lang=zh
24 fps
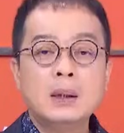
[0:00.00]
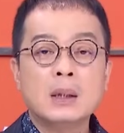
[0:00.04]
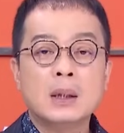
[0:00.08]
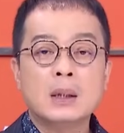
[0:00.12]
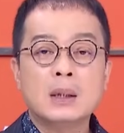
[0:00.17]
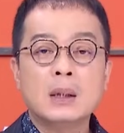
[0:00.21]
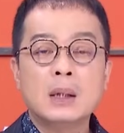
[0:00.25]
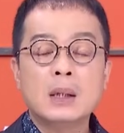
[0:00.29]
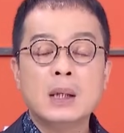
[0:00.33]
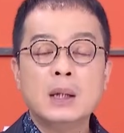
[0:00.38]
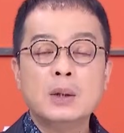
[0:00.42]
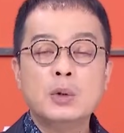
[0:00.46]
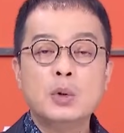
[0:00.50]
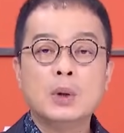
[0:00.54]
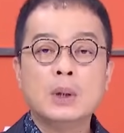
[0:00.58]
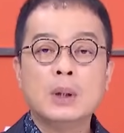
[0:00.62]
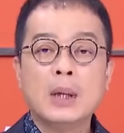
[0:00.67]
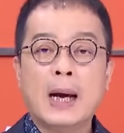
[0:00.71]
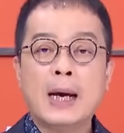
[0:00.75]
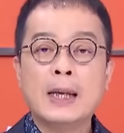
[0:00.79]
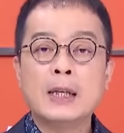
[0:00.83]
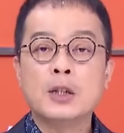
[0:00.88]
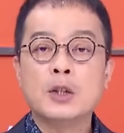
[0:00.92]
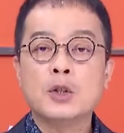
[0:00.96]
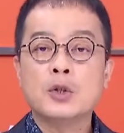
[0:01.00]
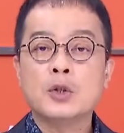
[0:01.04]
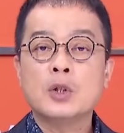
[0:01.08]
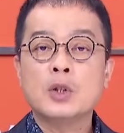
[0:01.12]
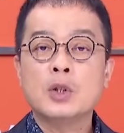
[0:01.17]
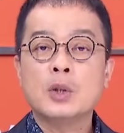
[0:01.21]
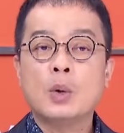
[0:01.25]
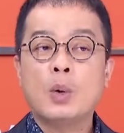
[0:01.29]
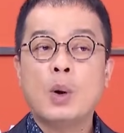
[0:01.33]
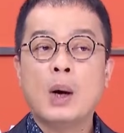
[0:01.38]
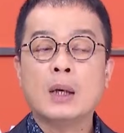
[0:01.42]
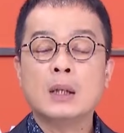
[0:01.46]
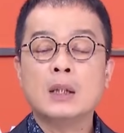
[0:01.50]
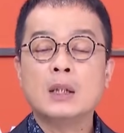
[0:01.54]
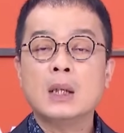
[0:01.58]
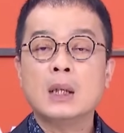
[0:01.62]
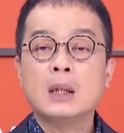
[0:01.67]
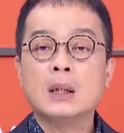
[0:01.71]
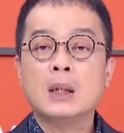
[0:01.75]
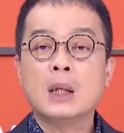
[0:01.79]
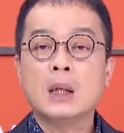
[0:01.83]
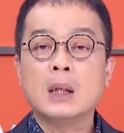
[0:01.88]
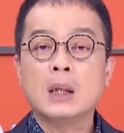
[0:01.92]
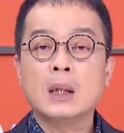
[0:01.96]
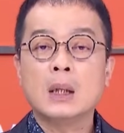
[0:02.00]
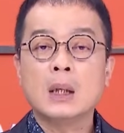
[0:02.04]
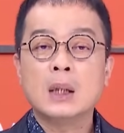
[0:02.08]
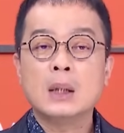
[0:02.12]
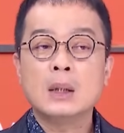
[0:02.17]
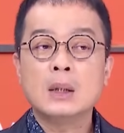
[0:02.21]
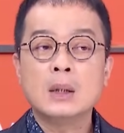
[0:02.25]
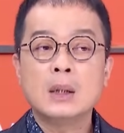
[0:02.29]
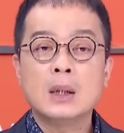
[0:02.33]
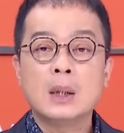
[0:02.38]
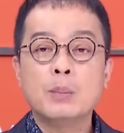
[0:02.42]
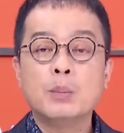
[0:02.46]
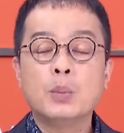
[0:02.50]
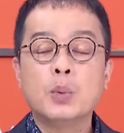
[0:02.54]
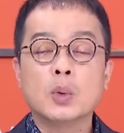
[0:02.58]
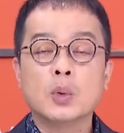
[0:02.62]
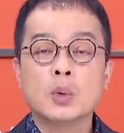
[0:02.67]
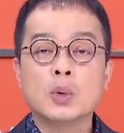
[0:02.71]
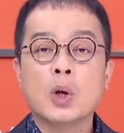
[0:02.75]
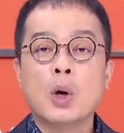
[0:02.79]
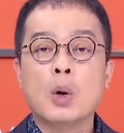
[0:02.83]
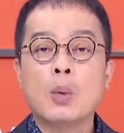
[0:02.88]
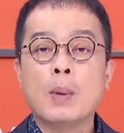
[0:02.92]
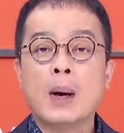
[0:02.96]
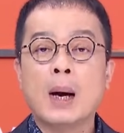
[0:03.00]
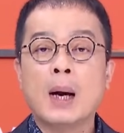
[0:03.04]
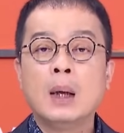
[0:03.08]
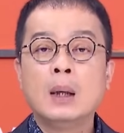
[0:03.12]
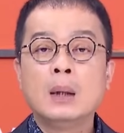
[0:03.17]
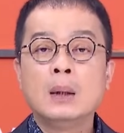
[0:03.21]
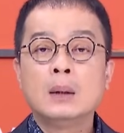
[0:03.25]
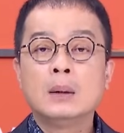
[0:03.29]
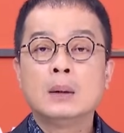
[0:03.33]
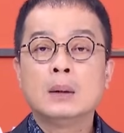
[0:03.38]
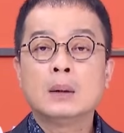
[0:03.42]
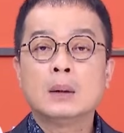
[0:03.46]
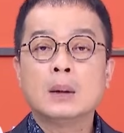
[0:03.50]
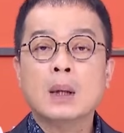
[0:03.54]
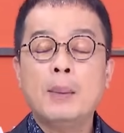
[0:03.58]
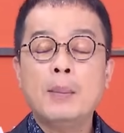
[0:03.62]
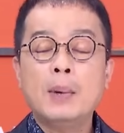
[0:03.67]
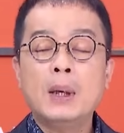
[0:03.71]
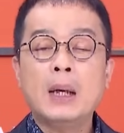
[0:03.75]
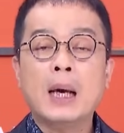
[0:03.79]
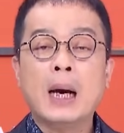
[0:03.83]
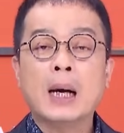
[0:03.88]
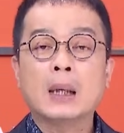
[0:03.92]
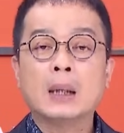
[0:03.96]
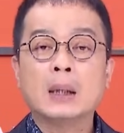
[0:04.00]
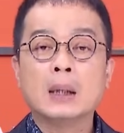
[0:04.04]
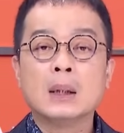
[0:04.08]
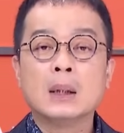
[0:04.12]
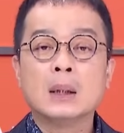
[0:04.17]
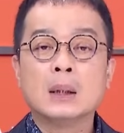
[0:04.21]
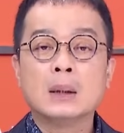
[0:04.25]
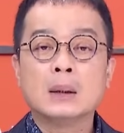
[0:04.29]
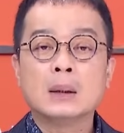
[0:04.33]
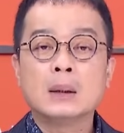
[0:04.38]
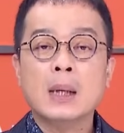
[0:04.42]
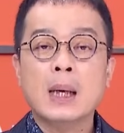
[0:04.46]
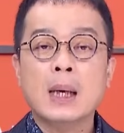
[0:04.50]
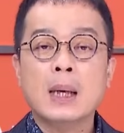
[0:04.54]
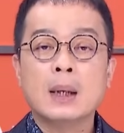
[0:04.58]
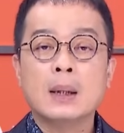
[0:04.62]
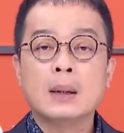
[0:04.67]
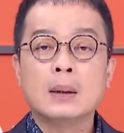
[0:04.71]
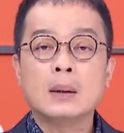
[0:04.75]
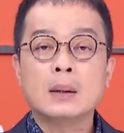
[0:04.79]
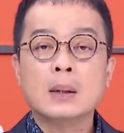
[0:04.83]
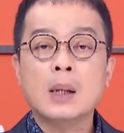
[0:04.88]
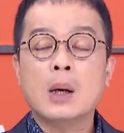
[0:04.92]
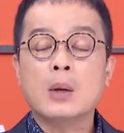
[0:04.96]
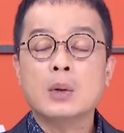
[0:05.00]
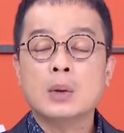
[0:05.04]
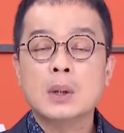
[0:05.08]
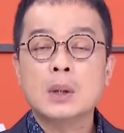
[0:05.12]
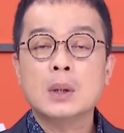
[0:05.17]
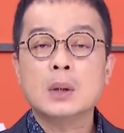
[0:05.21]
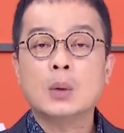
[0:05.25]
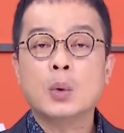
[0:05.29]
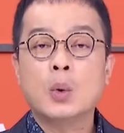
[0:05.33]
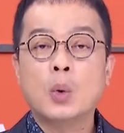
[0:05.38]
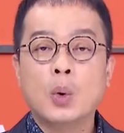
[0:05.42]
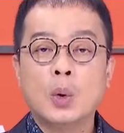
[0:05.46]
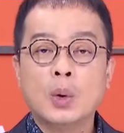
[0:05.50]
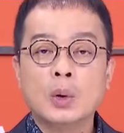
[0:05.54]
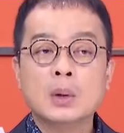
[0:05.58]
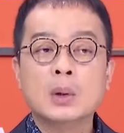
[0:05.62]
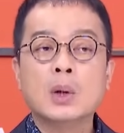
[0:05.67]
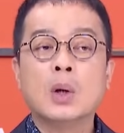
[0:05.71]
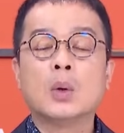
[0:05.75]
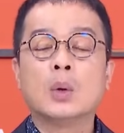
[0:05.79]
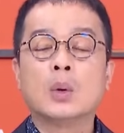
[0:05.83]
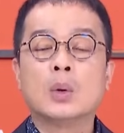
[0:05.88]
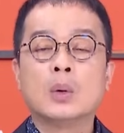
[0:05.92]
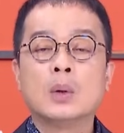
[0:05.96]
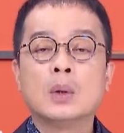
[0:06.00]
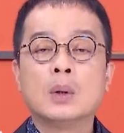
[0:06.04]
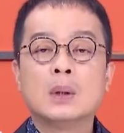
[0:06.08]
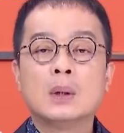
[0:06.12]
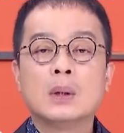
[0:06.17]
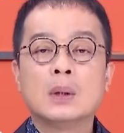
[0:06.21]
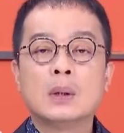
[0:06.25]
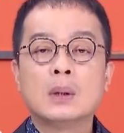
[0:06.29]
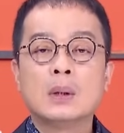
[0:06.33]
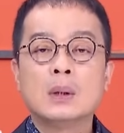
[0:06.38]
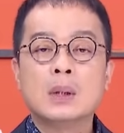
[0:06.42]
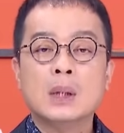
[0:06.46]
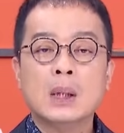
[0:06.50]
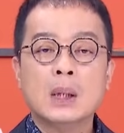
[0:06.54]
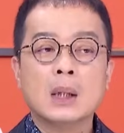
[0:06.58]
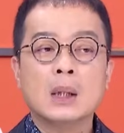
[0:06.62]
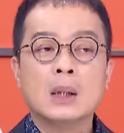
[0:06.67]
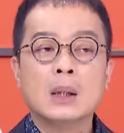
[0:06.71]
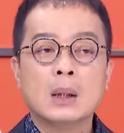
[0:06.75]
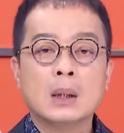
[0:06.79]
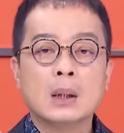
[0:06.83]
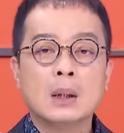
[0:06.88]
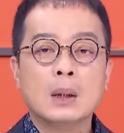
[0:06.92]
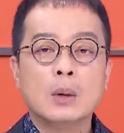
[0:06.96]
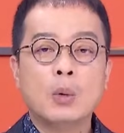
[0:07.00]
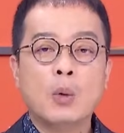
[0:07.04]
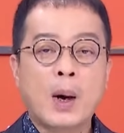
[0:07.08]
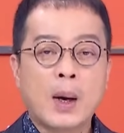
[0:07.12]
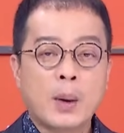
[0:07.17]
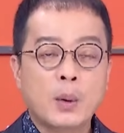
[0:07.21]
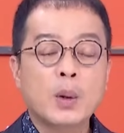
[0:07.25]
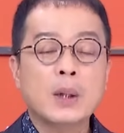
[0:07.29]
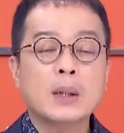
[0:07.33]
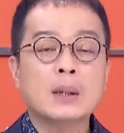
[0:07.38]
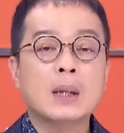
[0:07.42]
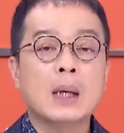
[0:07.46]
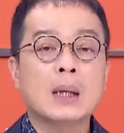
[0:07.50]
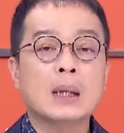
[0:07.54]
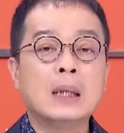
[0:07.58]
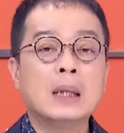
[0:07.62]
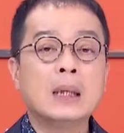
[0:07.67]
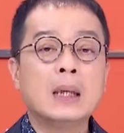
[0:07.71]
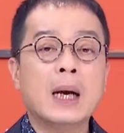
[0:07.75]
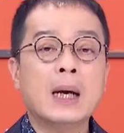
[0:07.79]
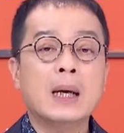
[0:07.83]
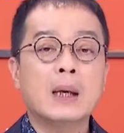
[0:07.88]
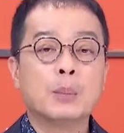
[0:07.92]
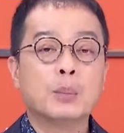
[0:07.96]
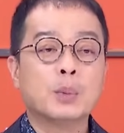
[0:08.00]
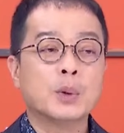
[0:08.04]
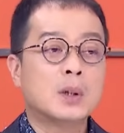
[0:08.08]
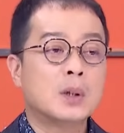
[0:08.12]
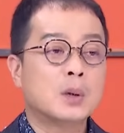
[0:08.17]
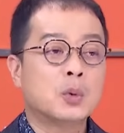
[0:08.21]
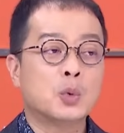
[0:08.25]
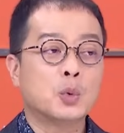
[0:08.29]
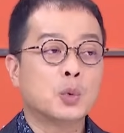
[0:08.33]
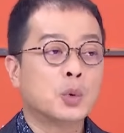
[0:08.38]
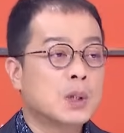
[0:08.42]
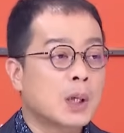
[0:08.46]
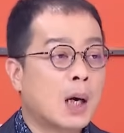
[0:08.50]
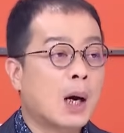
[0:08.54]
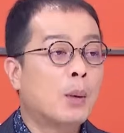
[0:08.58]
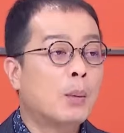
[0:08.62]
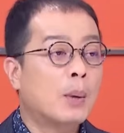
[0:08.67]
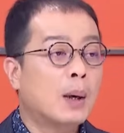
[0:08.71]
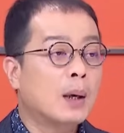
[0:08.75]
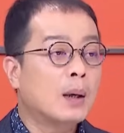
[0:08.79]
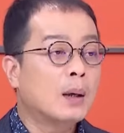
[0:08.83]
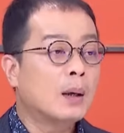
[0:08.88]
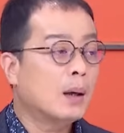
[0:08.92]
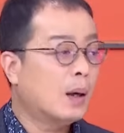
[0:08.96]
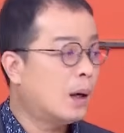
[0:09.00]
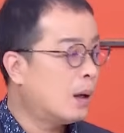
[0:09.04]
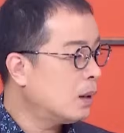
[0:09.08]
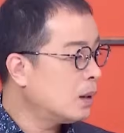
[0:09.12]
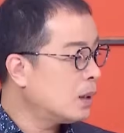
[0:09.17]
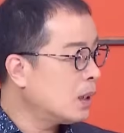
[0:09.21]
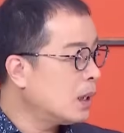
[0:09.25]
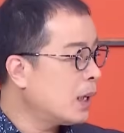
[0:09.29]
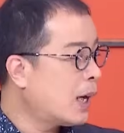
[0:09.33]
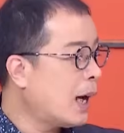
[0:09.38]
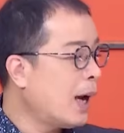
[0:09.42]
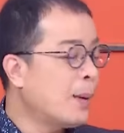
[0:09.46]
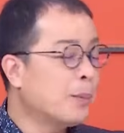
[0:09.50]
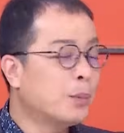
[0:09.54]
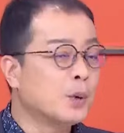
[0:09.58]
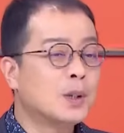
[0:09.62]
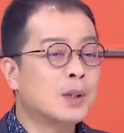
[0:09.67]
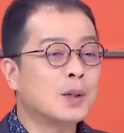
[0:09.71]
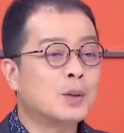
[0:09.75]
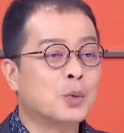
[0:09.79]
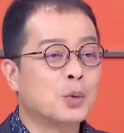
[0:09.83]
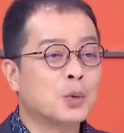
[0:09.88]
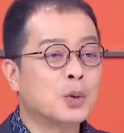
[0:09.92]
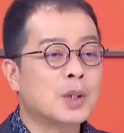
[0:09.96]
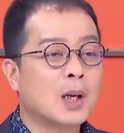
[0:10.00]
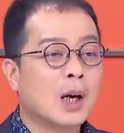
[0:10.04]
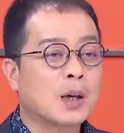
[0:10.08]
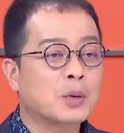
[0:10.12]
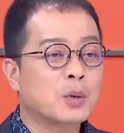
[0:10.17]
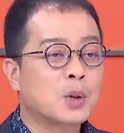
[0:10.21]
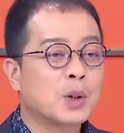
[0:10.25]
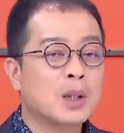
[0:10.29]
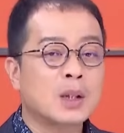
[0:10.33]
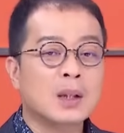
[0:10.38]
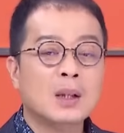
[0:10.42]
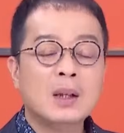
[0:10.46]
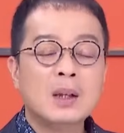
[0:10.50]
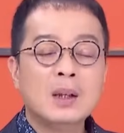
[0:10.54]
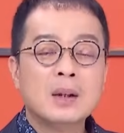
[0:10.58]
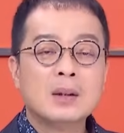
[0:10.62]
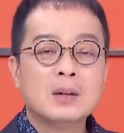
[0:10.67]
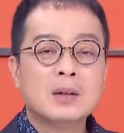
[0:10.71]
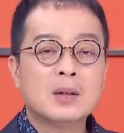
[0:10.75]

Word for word: 而且今天去谈的是黄建庭跟金普聪嘛，呃，他们两个在造势活动。这个晚会上应该也不是主角嘛，哦，应该也不是主角，所以